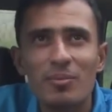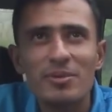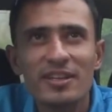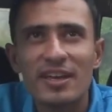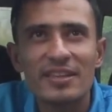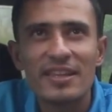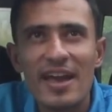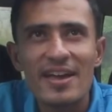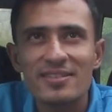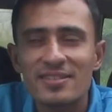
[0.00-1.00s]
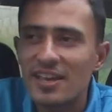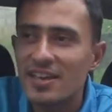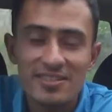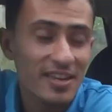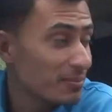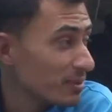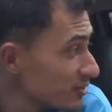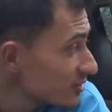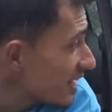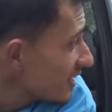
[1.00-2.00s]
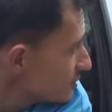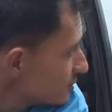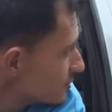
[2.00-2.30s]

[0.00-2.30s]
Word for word: sobe, ninguém desce, ia é abandonado.